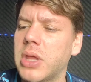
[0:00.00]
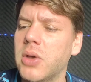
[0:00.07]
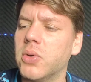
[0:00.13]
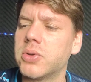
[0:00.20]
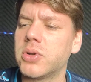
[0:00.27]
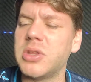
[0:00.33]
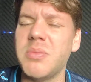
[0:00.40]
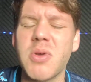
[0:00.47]
Tem
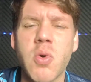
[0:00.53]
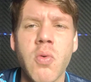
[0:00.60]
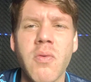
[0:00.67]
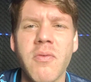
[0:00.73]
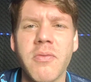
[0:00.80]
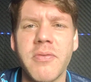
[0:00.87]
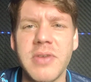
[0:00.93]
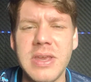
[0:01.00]
outro time
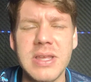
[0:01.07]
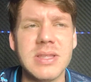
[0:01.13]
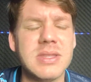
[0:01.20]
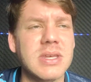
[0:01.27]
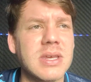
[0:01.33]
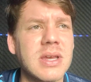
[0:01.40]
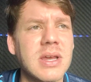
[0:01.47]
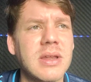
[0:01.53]
com
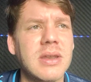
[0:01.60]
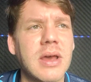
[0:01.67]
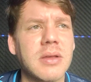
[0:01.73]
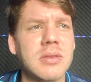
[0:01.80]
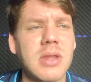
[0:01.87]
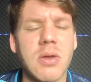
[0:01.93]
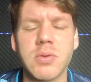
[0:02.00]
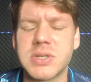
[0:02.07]
20, né?
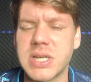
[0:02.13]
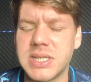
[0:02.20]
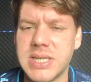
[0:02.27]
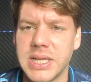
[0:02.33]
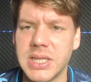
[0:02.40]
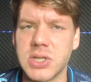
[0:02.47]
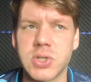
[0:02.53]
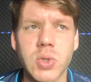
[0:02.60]
tem o
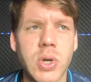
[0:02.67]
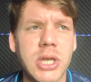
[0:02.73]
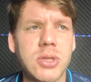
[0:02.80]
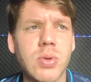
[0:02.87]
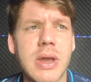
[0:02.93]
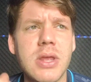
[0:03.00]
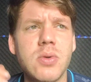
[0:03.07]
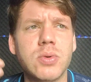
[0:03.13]
CSA
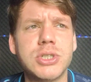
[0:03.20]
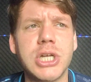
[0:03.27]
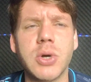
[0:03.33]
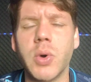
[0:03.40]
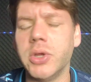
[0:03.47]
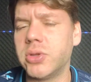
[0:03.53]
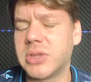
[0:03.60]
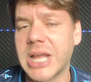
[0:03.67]
18, aí no
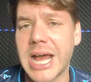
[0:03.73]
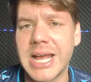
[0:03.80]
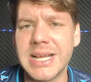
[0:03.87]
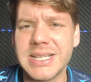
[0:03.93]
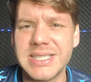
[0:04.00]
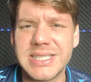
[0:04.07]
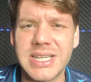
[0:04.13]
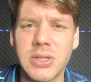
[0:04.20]
G8
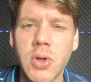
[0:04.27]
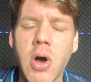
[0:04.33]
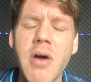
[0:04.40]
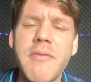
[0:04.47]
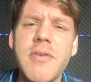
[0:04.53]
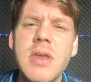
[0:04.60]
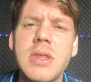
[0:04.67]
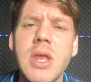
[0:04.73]
está
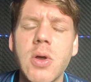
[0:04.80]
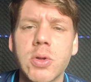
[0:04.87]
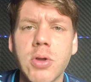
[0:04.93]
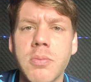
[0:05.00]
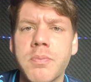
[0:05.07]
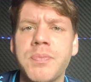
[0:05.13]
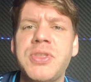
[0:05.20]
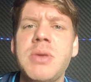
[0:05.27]
19 e tem
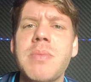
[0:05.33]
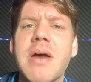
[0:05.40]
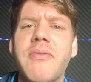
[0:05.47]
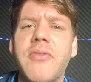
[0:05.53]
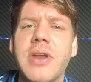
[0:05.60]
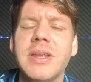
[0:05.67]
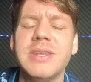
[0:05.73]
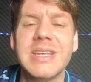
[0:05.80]
outro time à
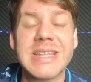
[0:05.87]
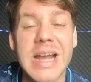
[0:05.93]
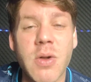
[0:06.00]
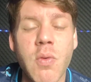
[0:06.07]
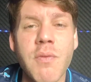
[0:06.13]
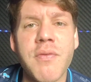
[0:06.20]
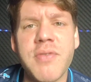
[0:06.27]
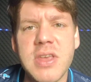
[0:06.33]
frente que está
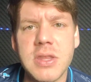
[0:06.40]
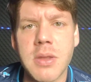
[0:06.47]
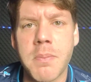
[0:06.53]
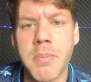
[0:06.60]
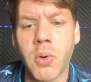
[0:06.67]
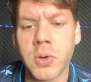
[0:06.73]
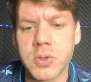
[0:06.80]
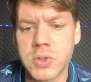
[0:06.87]
com 20
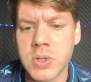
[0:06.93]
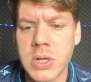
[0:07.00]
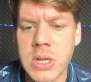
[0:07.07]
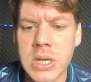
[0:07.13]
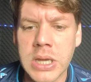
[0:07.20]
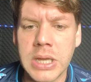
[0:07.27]
pontos.